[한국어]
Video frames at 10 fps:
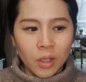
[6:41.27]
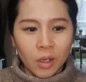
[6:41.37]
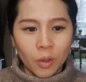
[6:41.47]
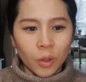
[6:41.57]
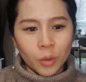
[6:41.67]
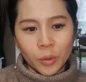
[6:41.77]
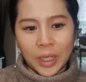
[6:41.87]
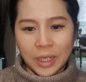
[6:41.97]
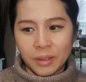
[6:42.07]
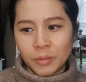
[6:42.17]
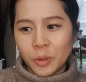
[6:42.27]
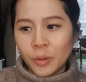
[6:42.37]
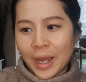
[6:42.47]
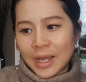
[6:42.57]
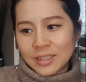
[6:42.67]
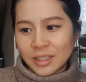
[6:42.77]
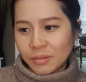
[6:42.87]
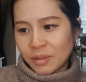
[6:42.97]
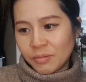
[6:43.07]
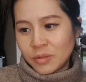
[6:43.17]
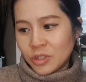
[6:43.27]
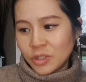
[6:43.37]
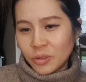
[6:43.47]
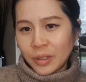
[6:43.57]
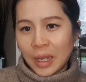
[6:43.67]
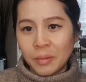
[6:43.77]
어, go get him, go ask him if she's okay